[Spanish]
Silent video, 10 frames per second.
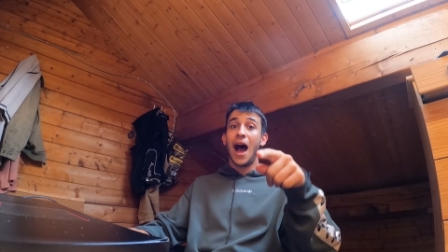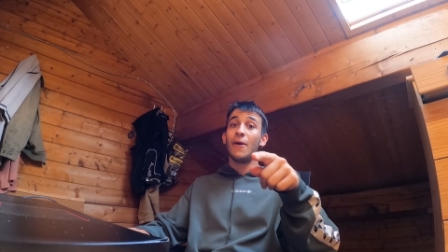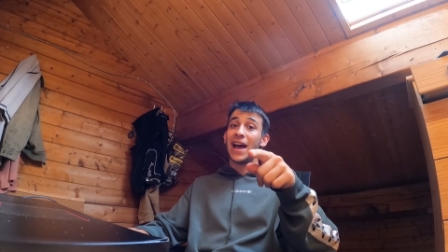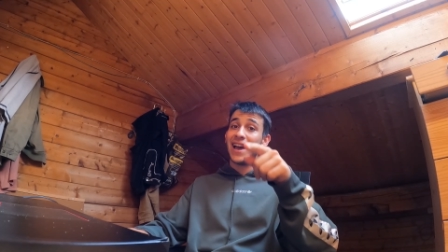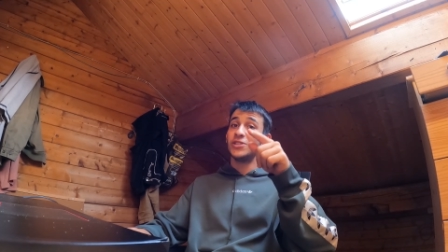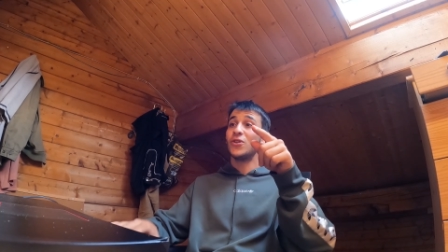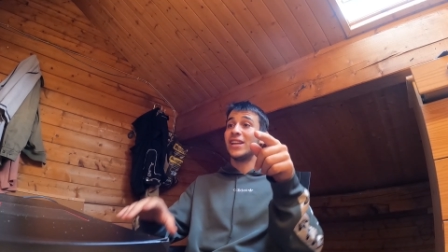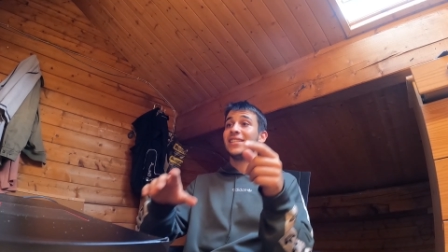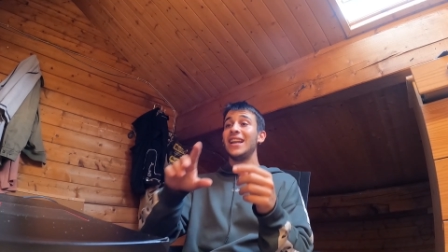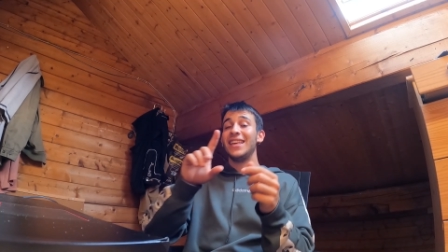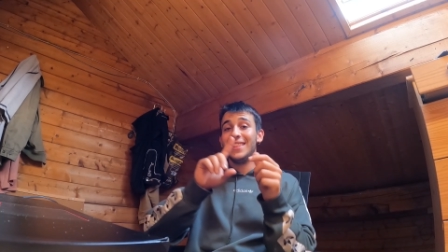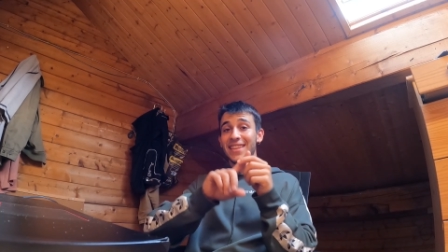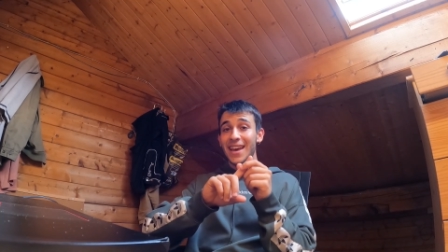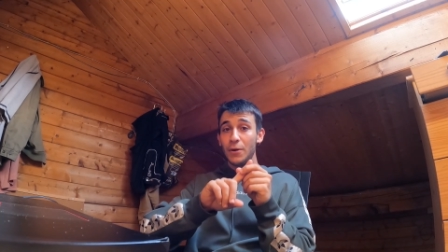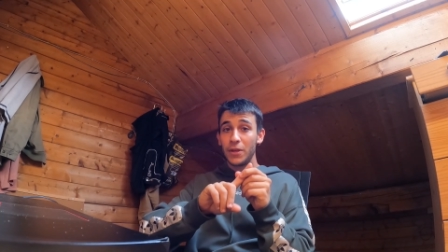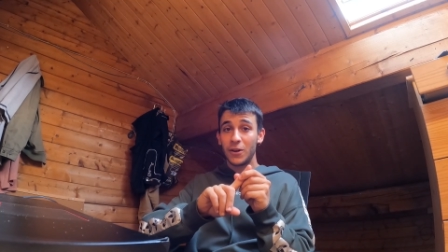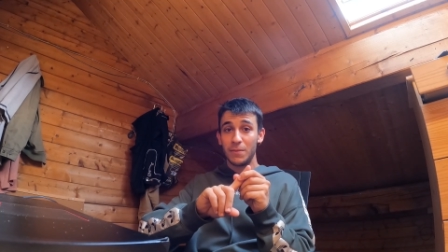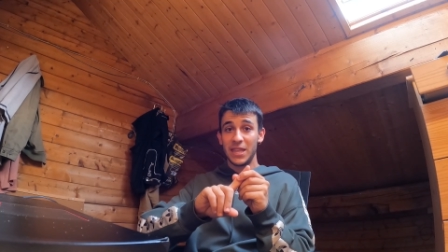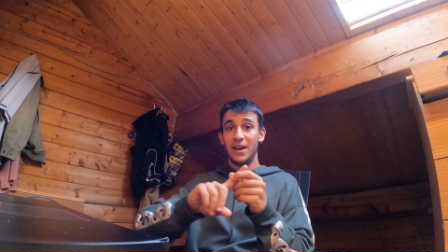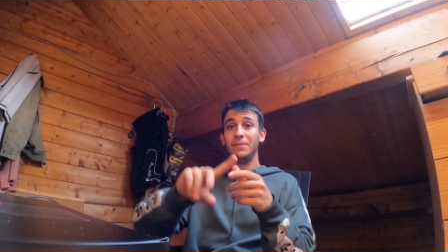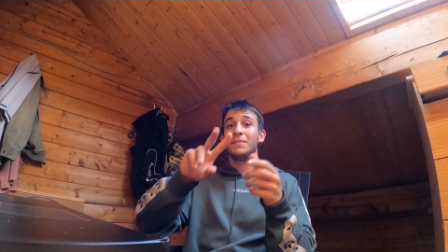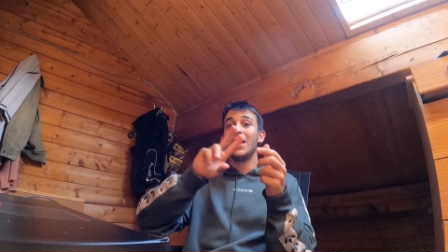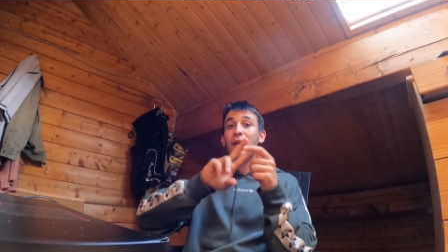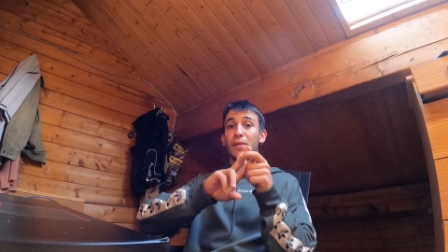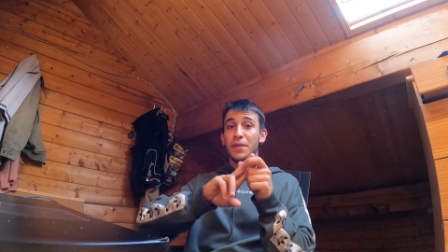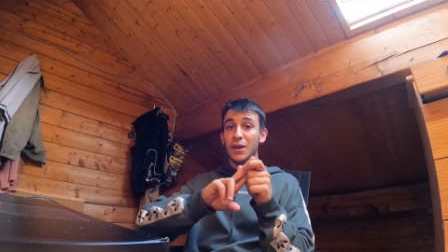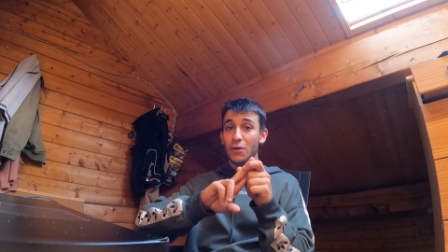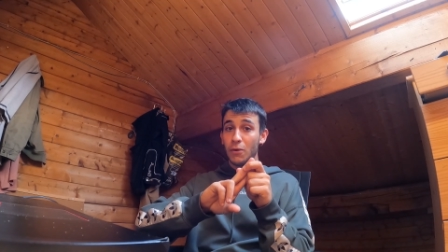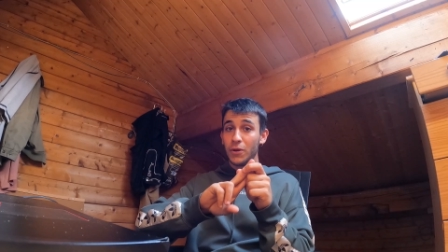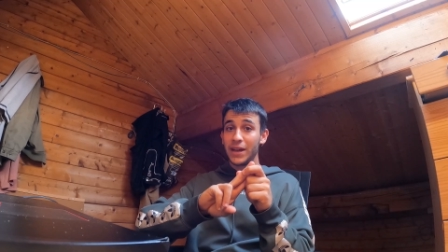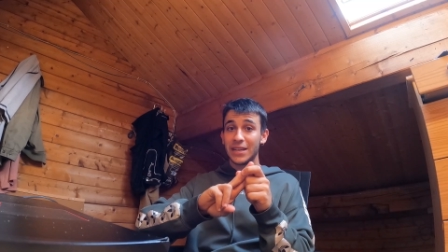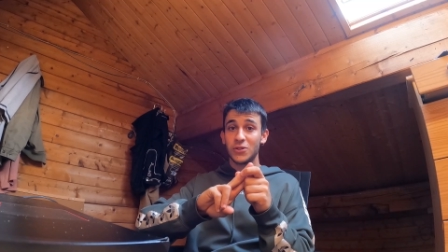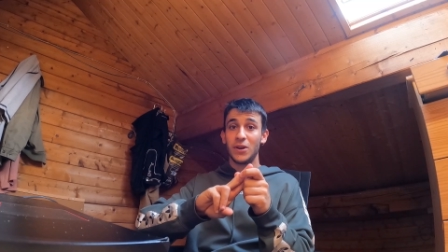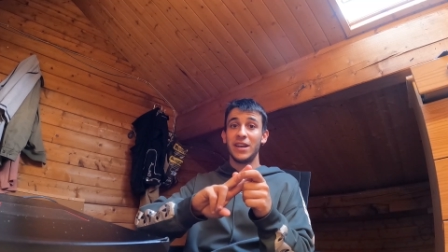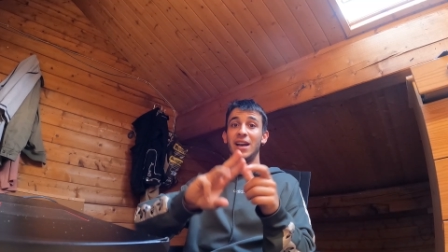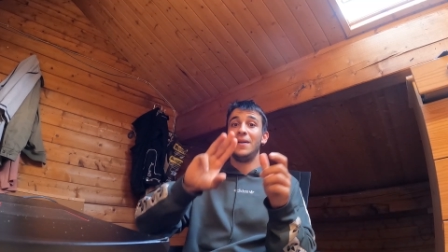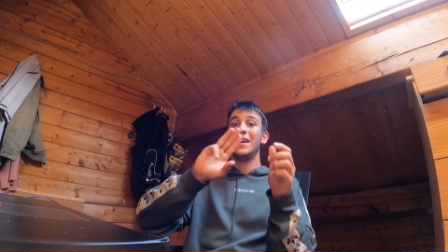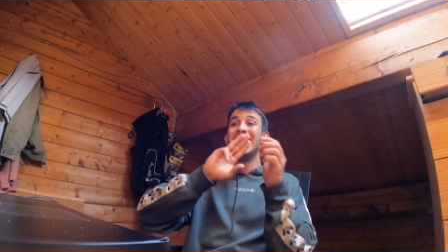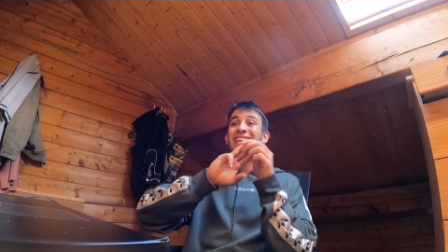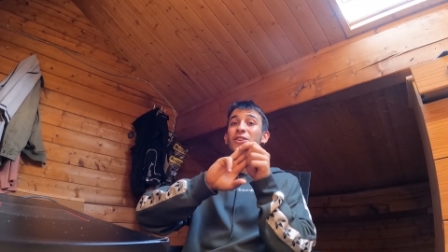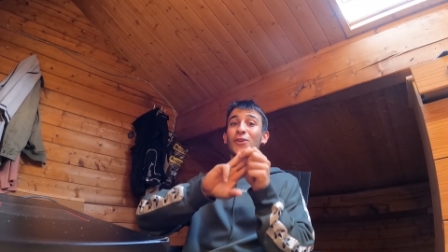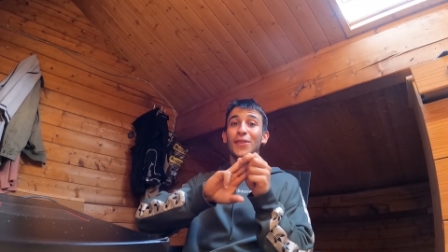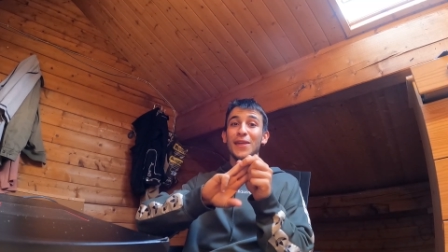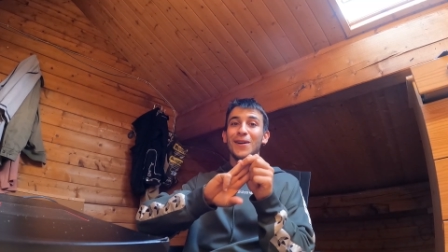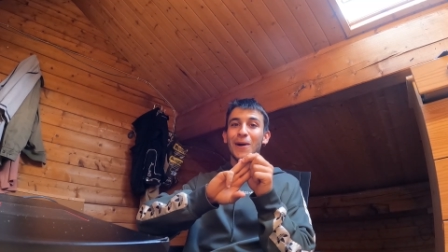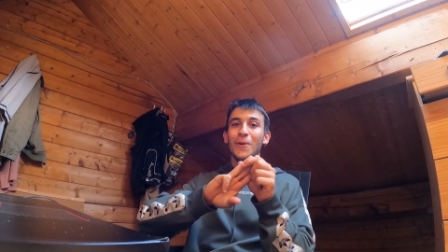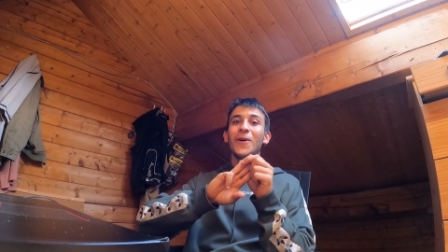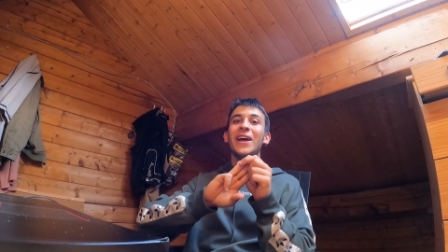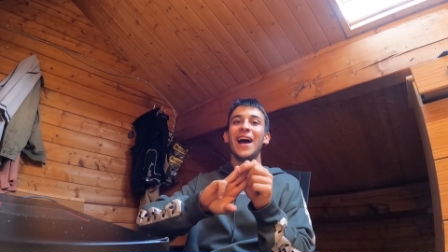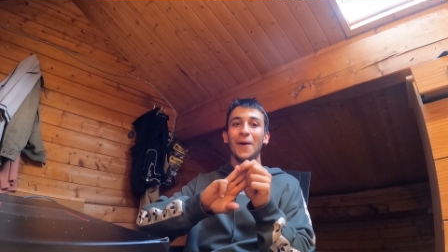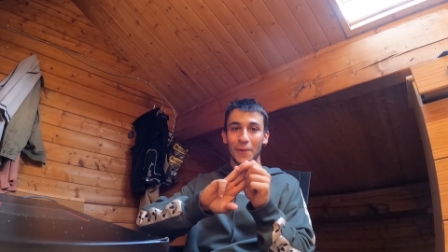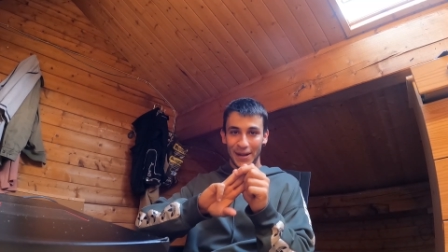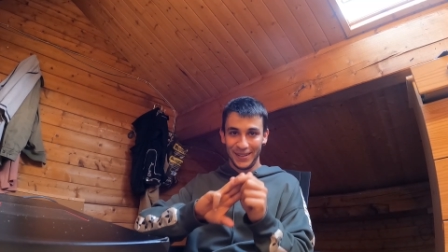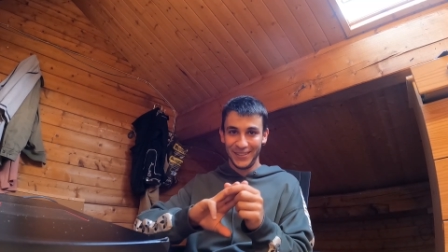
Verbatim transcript: Ahora, a eso réstale 10 euros de comida, 5 euros de gasolina y otros 5 euros en agua.